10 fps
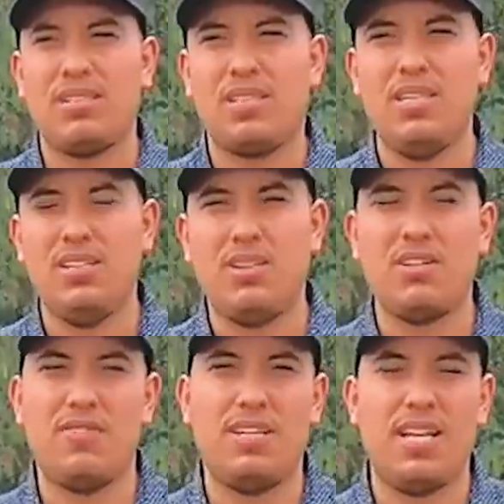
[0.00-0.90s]
sí,
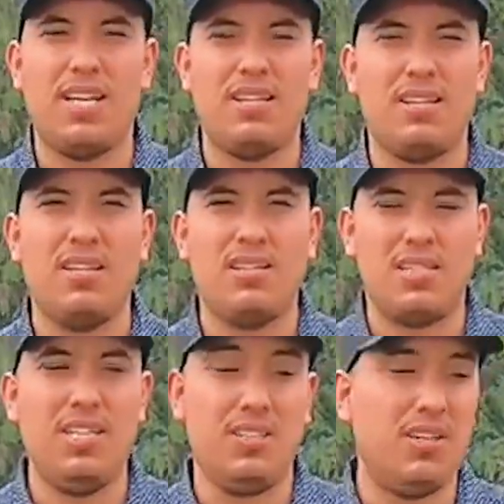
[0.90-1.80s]
las cosas, ¿verdad?
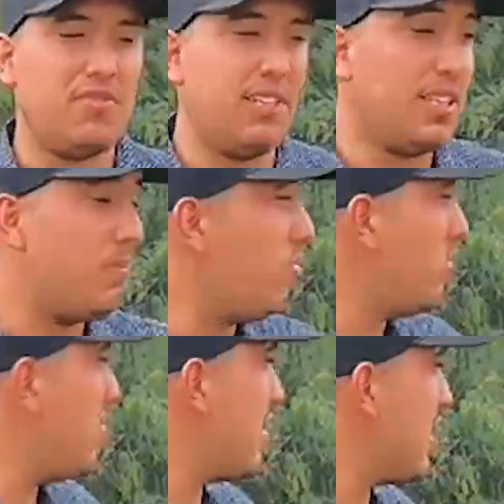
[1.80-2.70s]
Sí, todavía nos falta
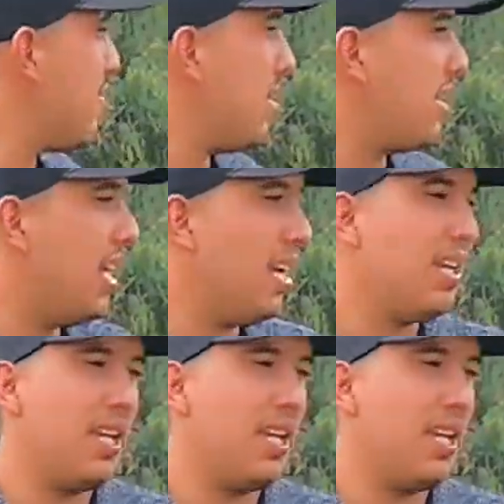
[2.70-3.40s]
mucho más que aprender.